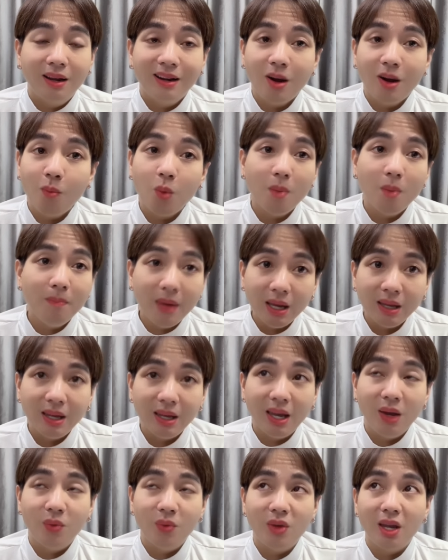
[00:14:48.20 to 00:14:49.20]
không có biết
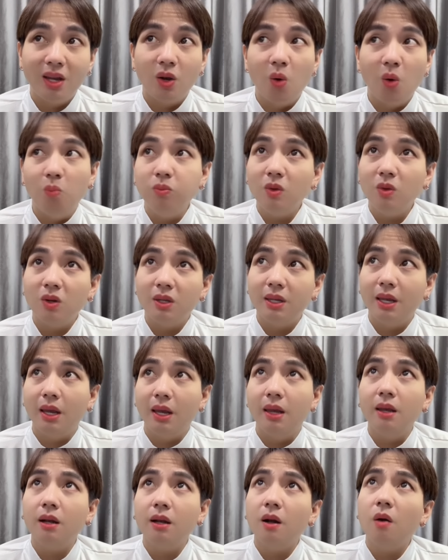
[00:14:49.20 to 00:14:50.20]
nhiều thì cũng
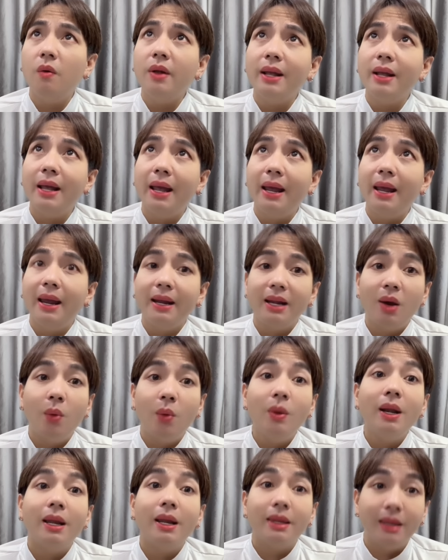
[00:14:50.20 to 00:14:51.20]
chỉ có nghe
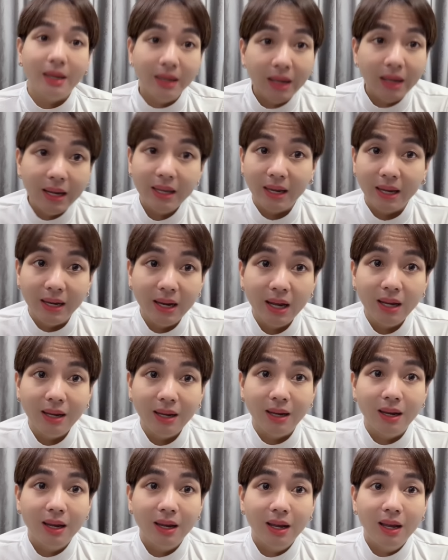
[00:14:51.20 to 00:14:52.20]
nói là chị Ni chị Ni